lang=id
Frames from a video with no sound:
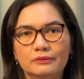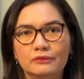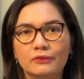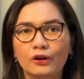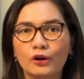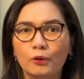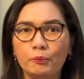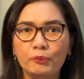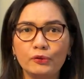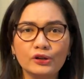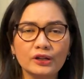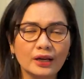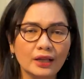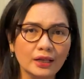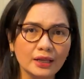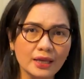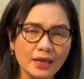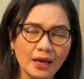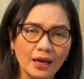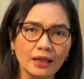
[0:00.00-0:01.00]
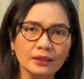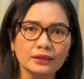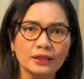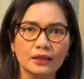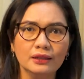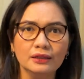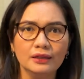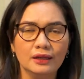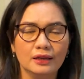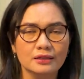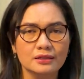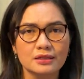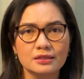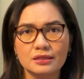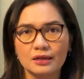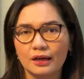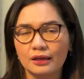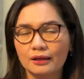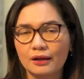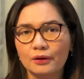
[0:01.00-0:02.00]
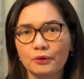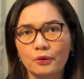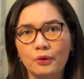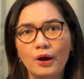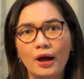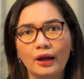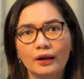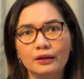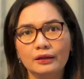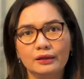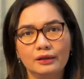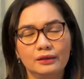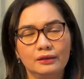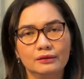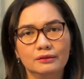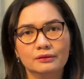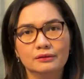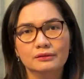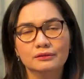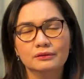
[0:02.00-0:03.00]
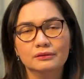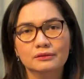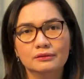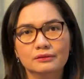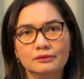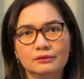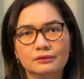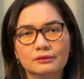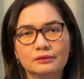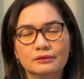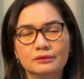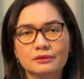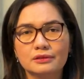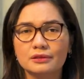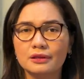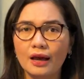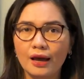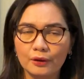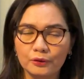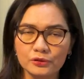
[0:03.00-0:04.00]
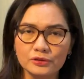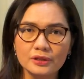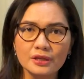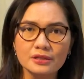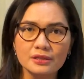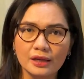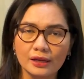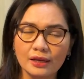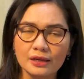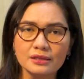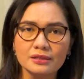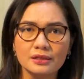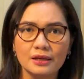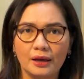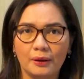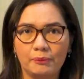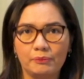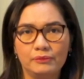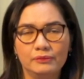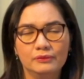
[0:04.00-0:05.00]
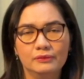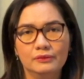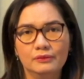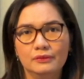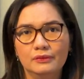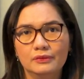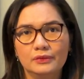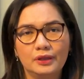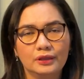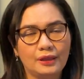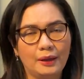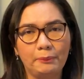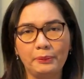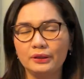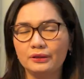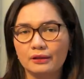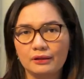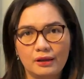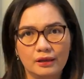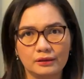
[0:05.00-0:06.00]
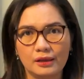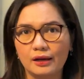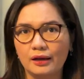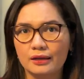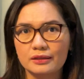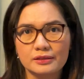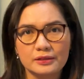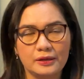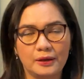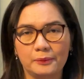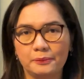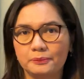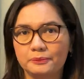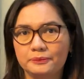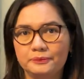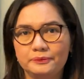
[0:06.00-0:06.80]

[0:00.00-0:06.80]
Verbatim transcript: Walaupun kelihatannya secara rohani, seharusnya saya siap. Tetapi ternyata nggak siap.